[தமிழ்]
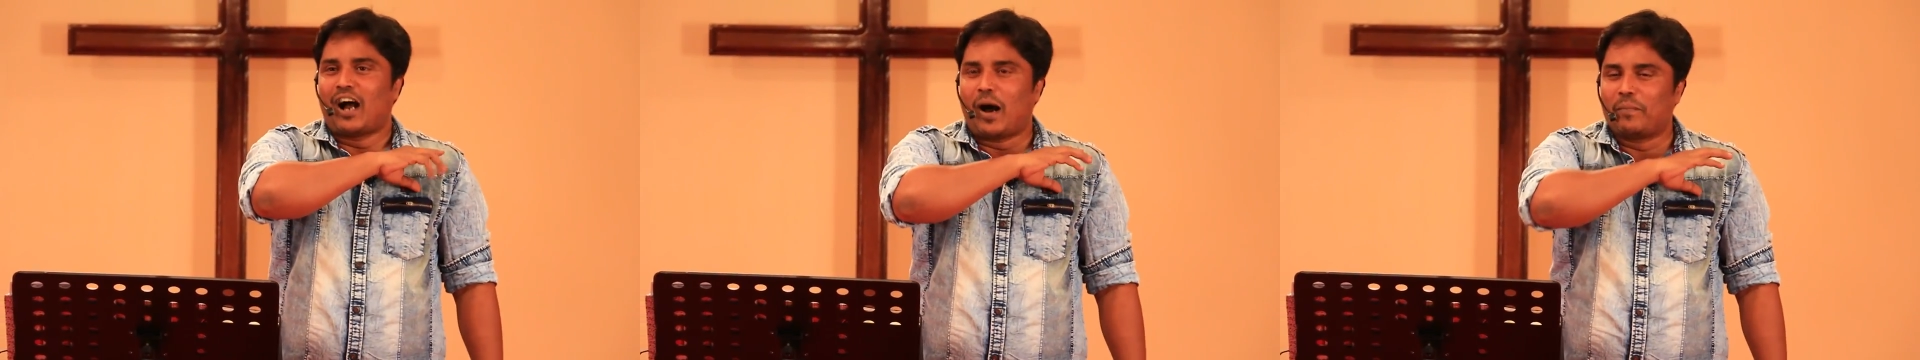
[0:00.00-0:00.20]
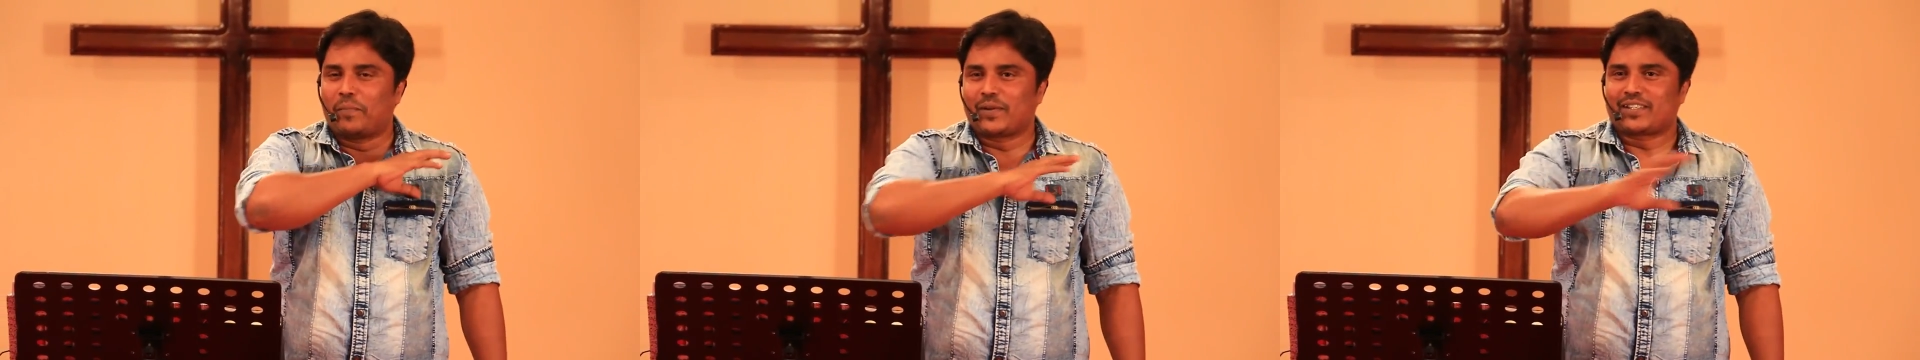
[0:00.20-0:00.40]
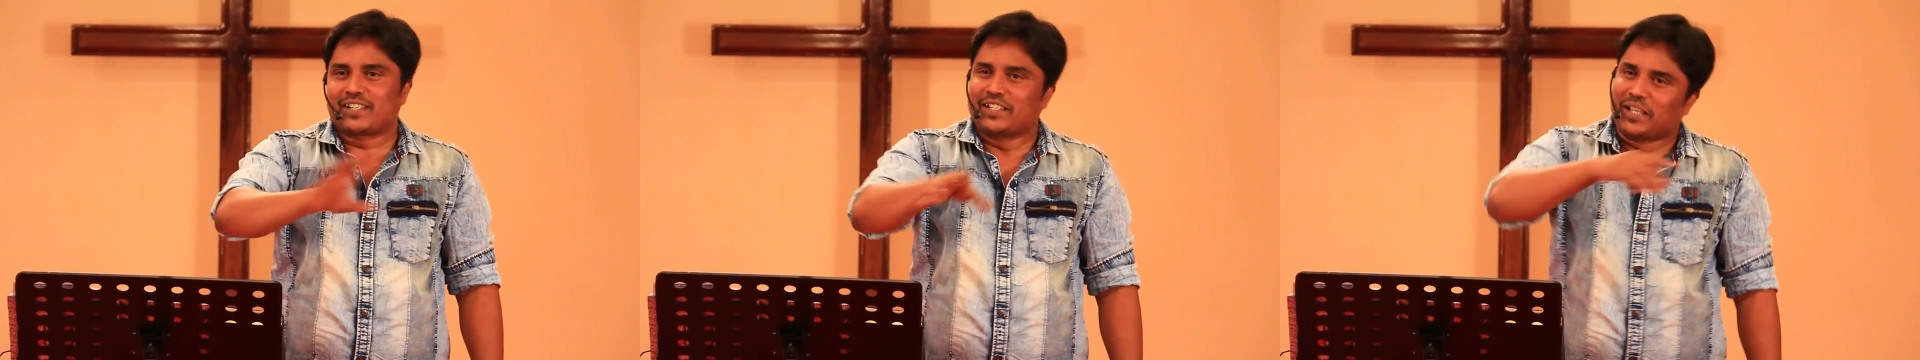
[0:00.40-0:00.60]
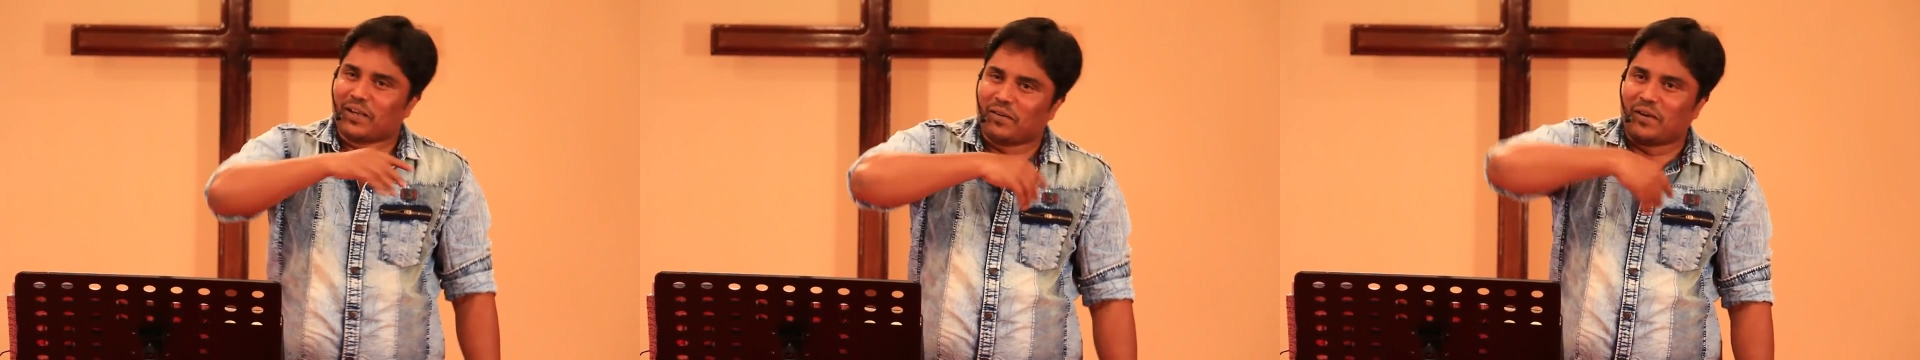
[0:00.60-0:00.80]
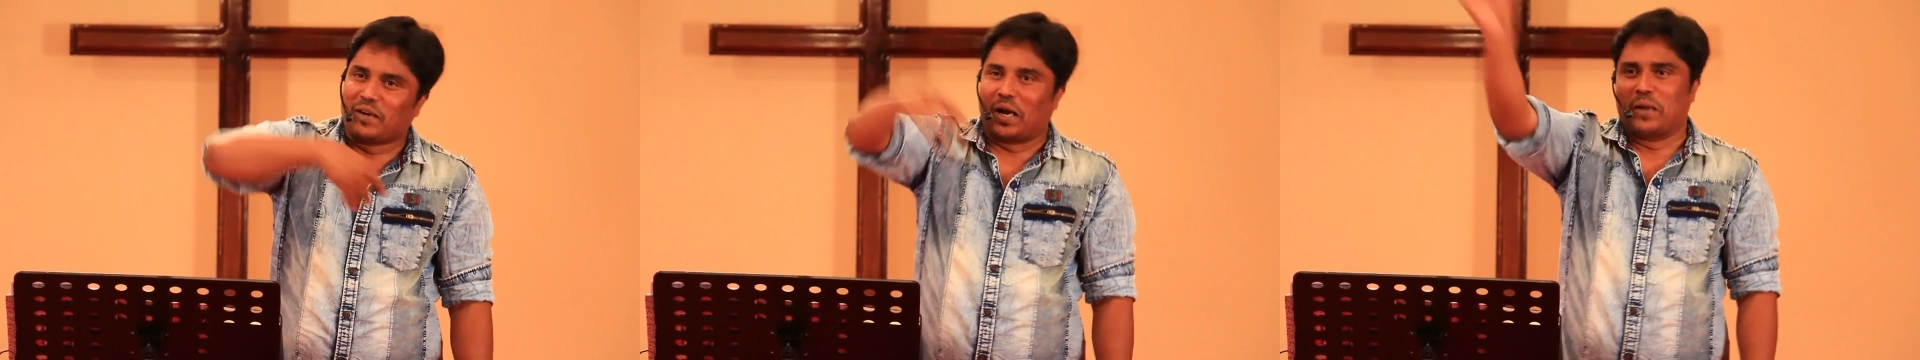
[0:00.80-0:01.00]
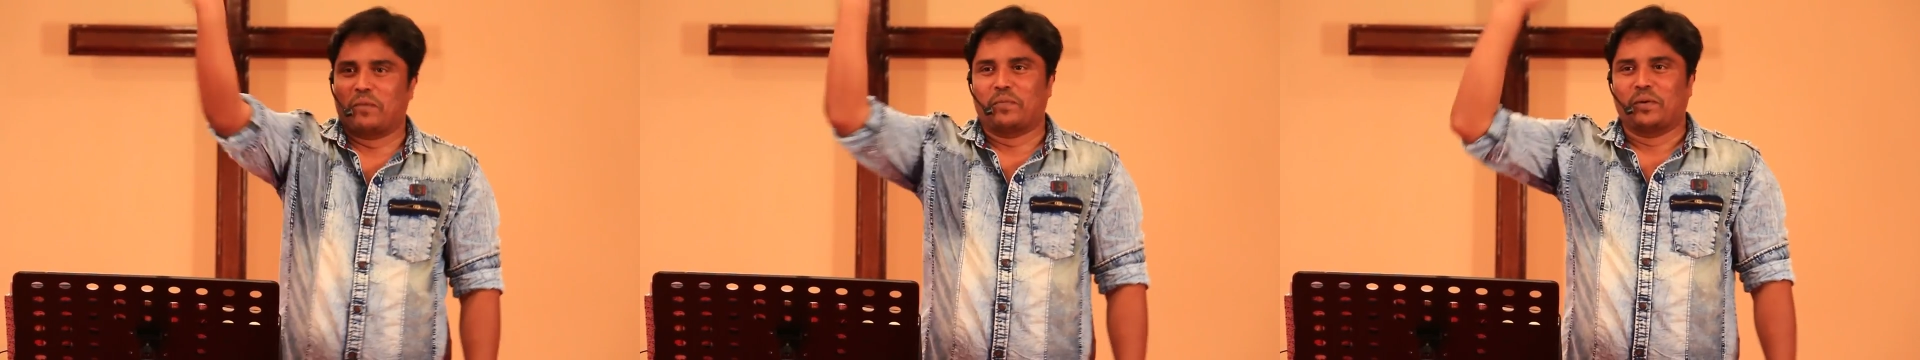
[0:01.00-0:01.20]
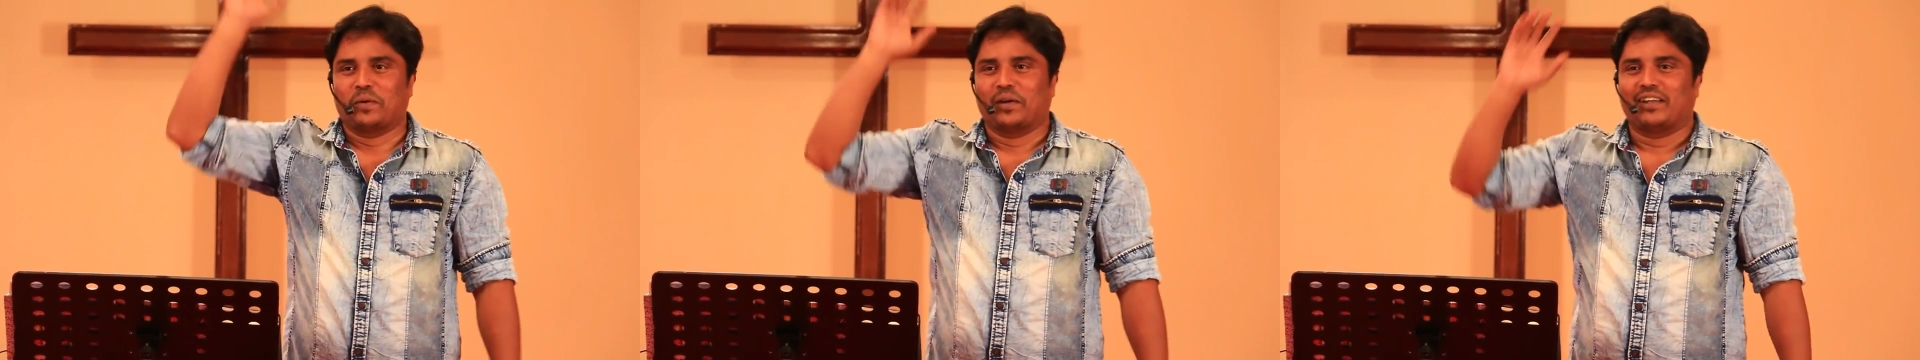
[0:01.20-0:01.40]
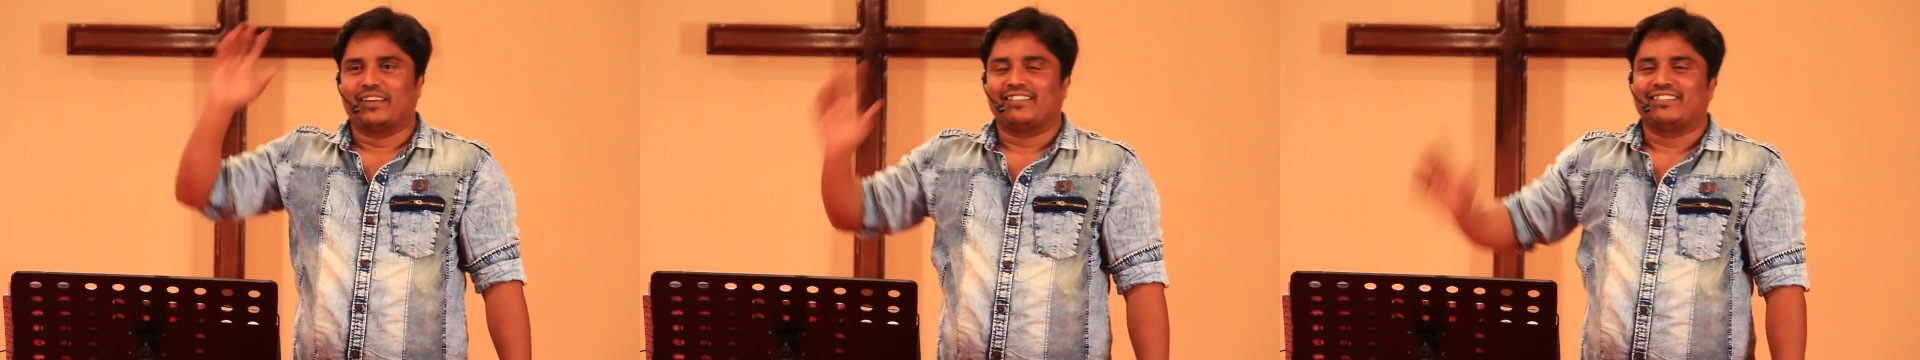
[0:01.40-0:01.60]
ஆப்ரேஷன் தேவலன்னு
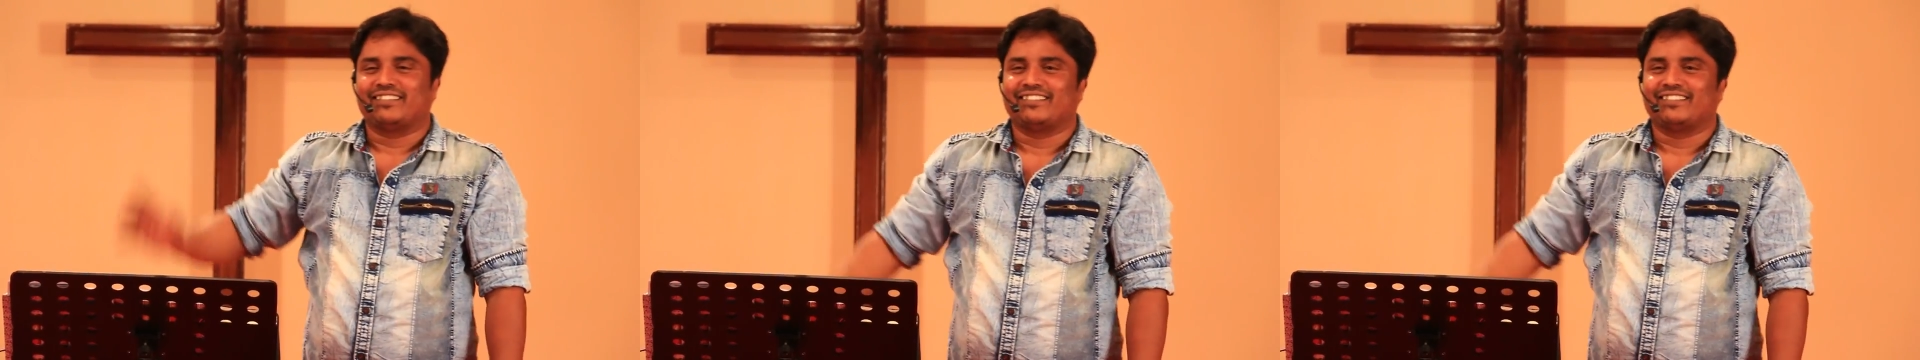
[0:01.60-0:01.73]
அனுப்பிடுவார்